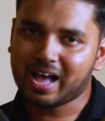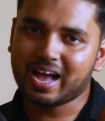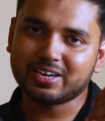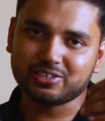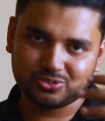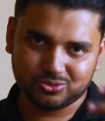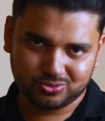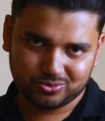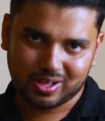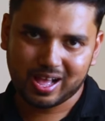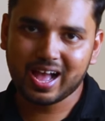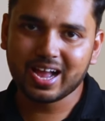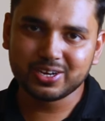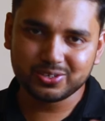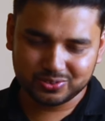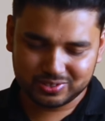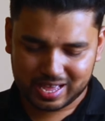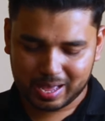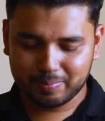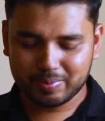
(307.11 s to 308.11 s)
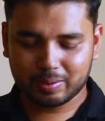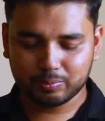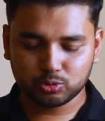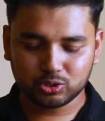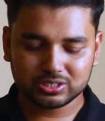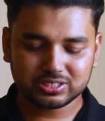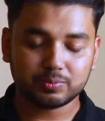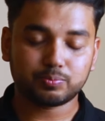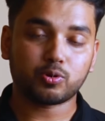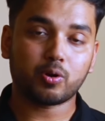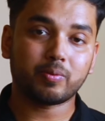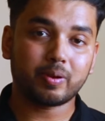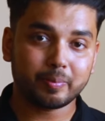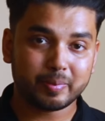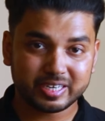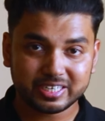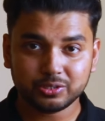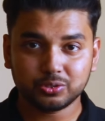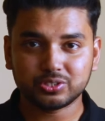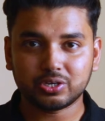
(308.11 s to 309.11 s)
आई नो आई नो यहाँ पे आप थोड़ा सा
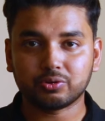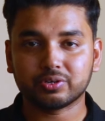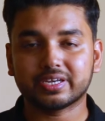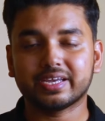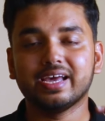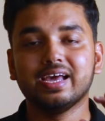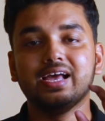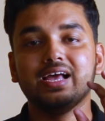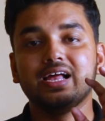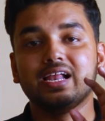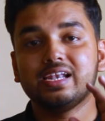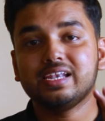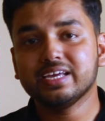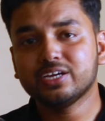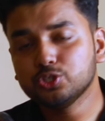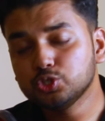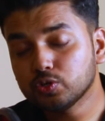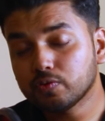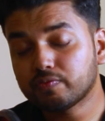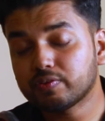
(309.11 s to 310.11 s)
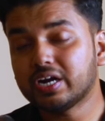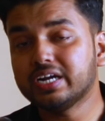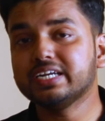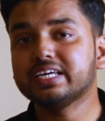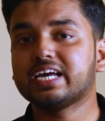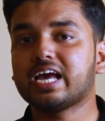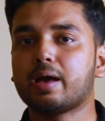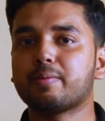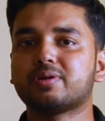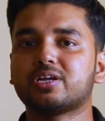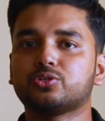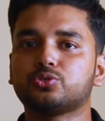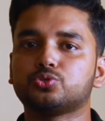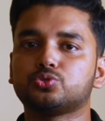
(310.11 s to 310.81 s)
प्रॉब्लमेटिक हो जाओगे लेकिन जो फ्रंट कैमरा